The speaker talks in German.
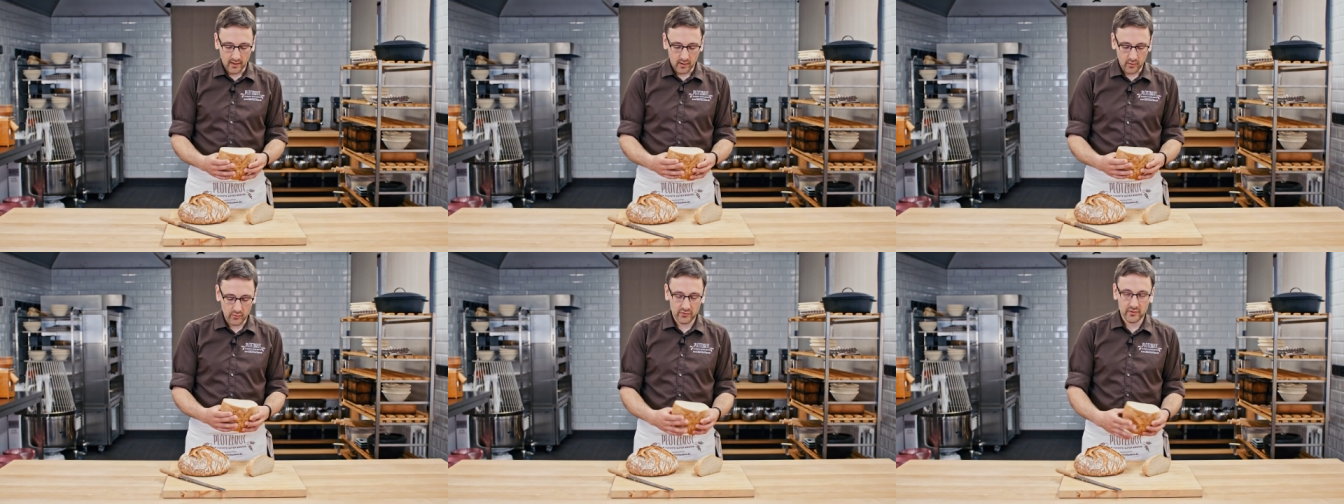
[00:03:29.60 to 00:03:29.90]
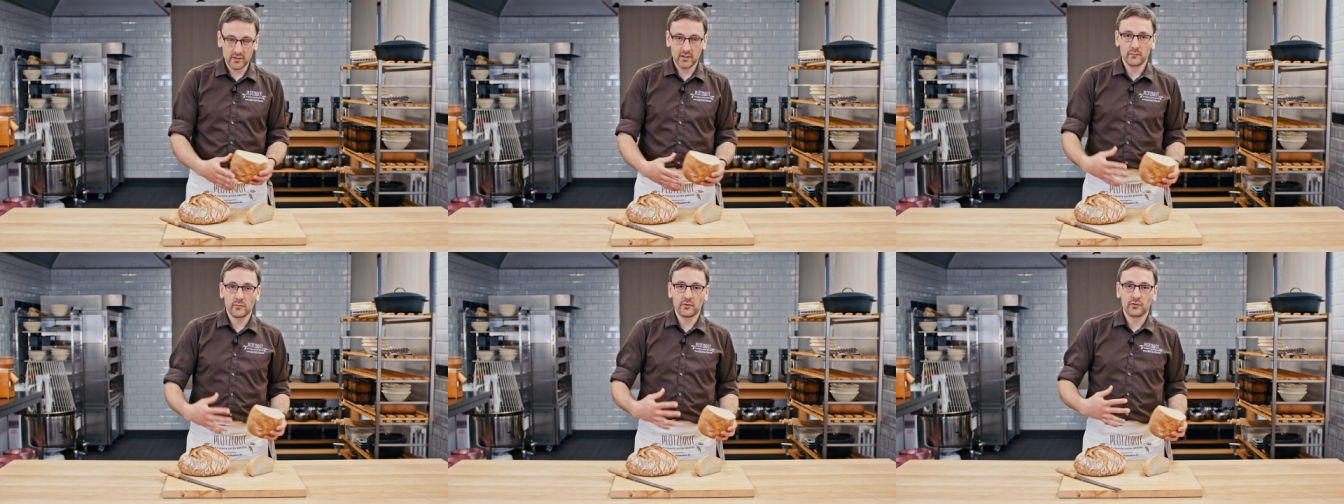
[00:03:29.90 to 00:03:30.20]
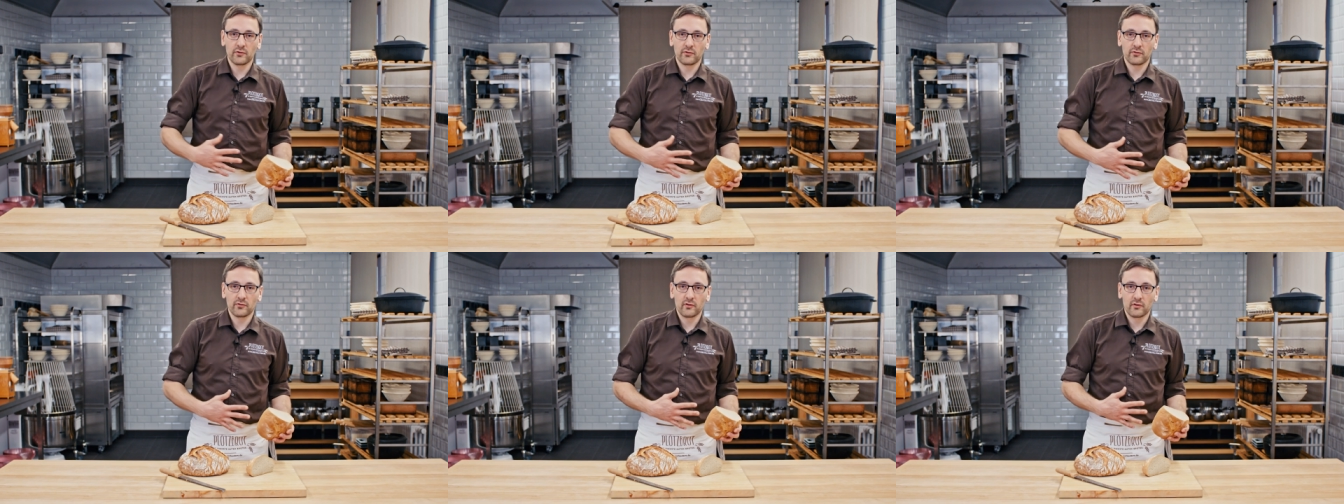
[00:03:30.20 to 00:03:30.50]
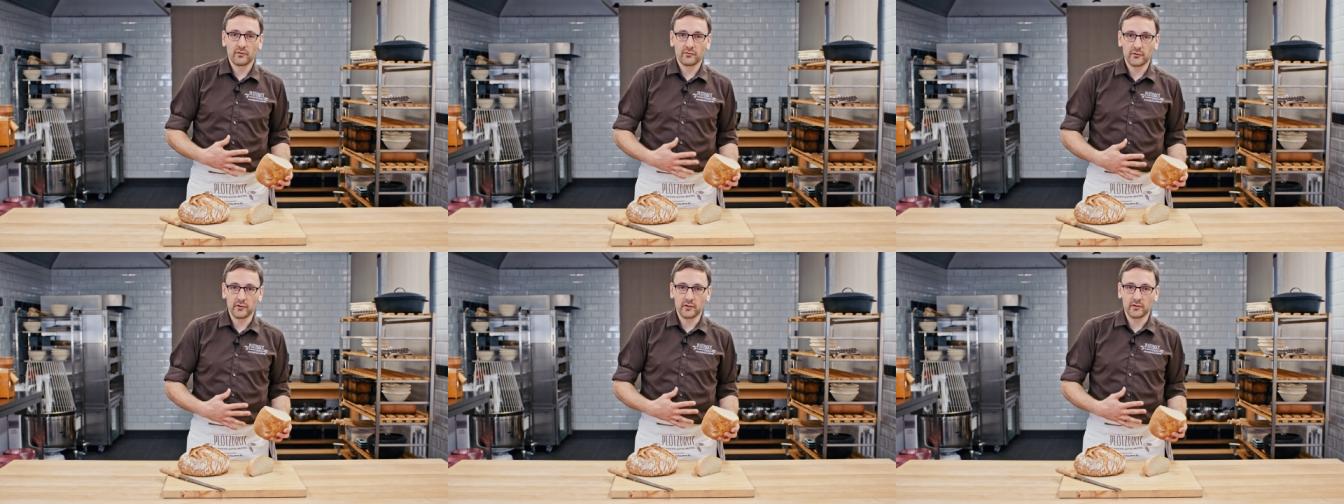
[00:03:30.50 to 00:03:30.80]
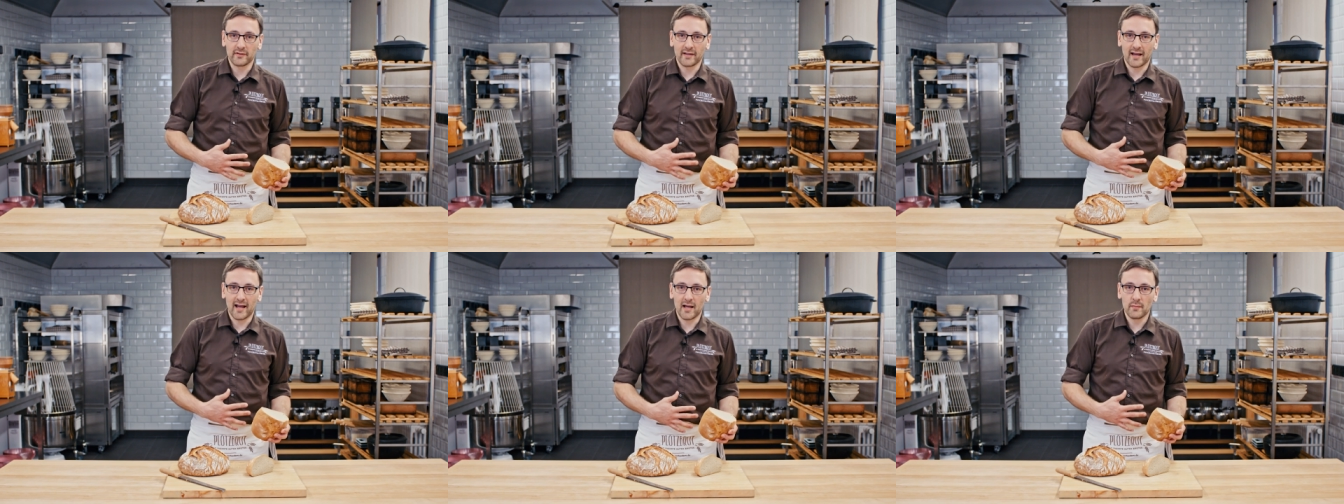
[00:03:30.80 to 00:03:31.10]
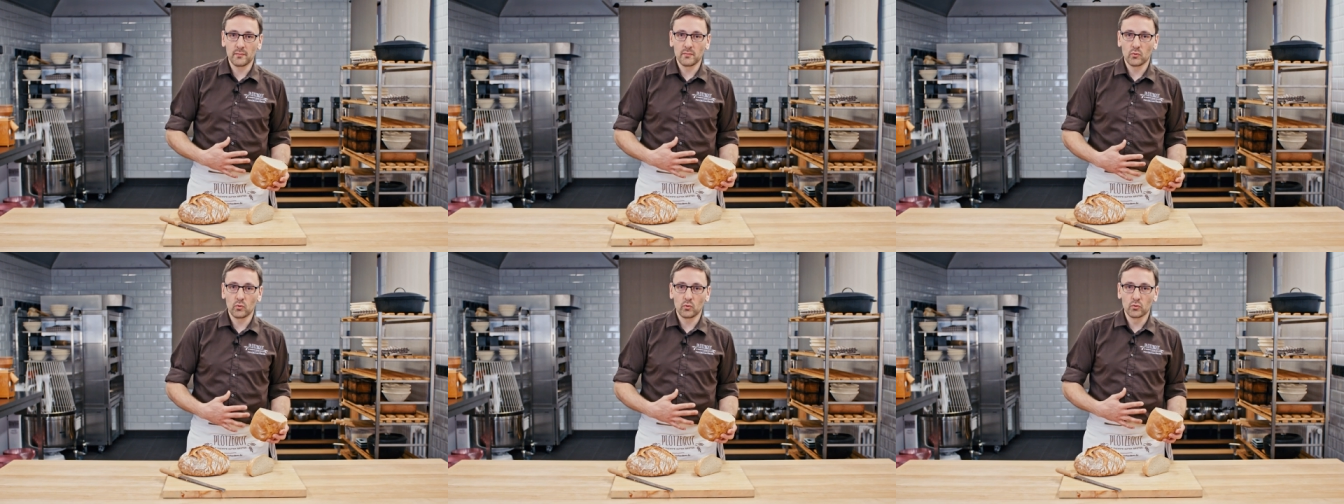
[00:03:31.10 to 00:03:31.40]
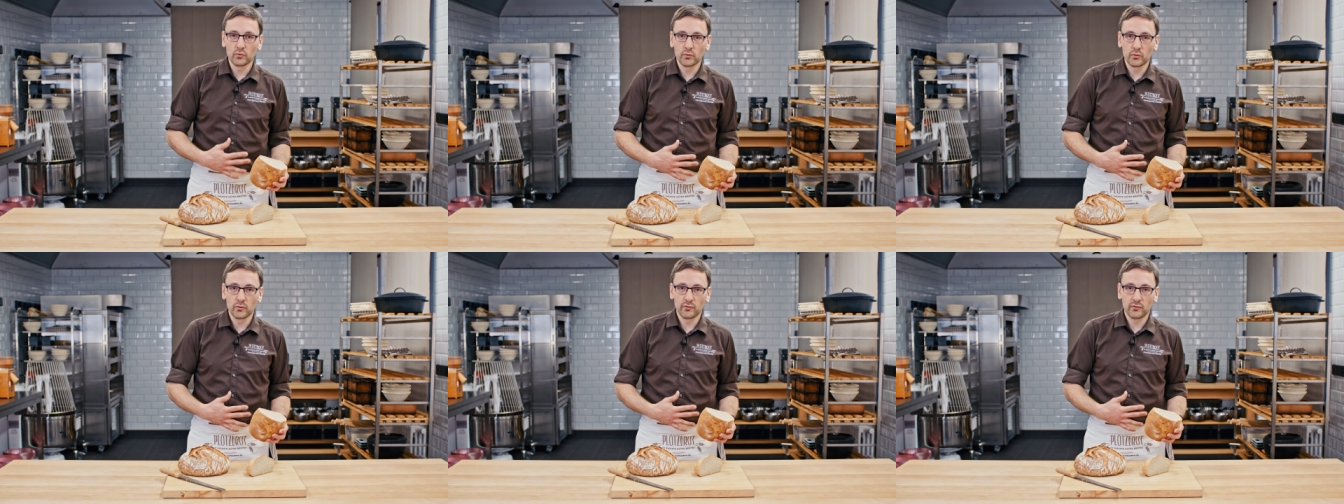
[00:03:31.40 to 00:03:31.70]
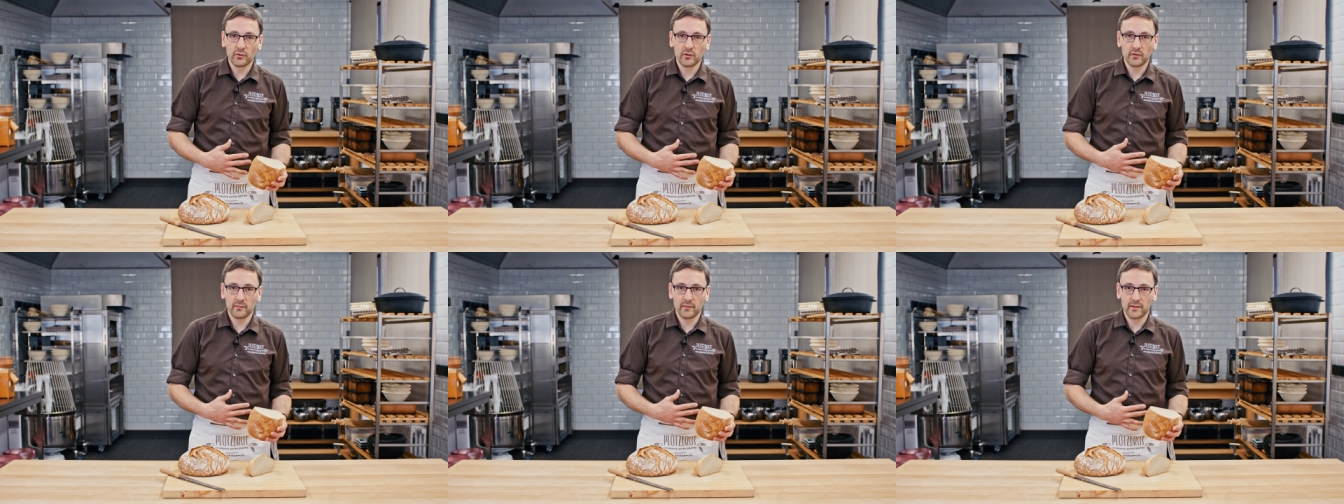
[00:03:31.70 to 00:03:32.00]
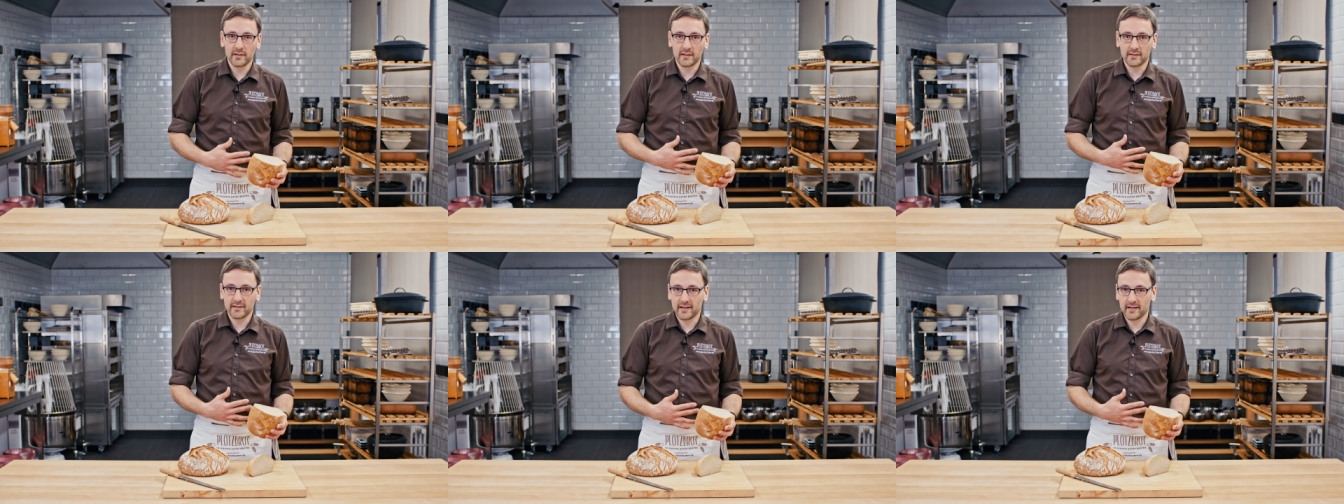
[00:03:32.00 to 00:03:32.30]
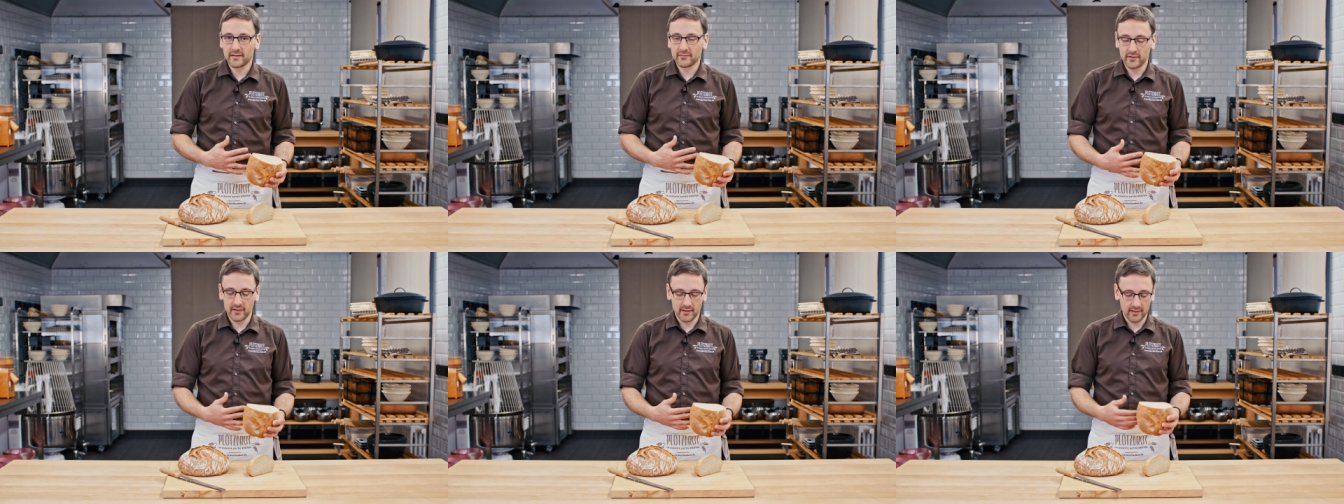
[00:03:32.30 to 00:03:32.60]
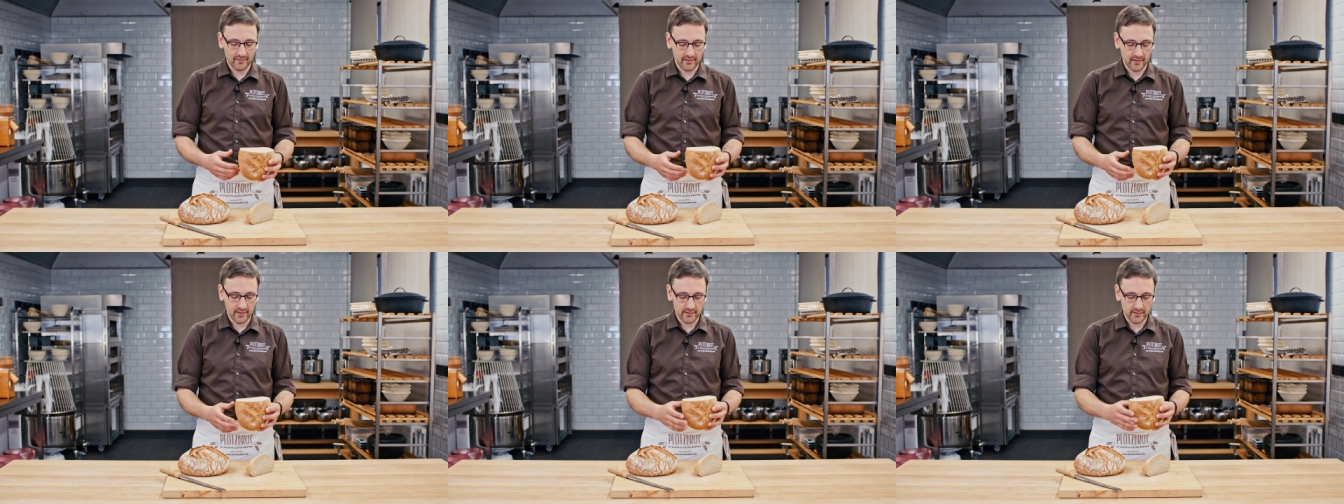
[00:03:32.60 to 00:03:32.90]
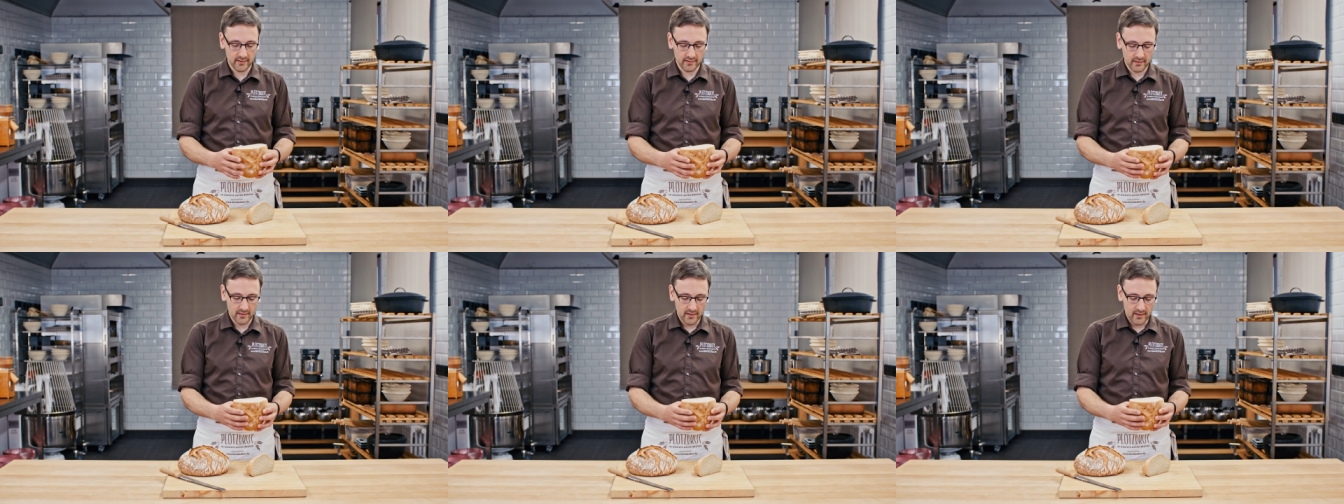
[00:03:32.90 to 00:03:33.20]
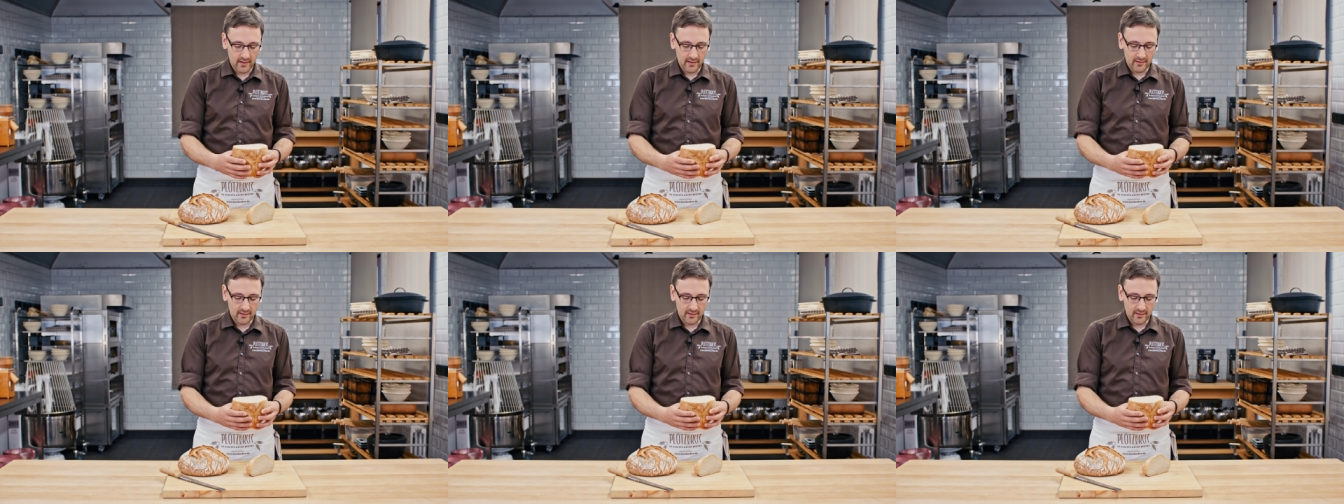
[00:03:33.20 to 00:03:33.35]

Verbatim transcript: Außerdem ist es für den Darm ungünstig, wenn der Teig wenig Zeit hat.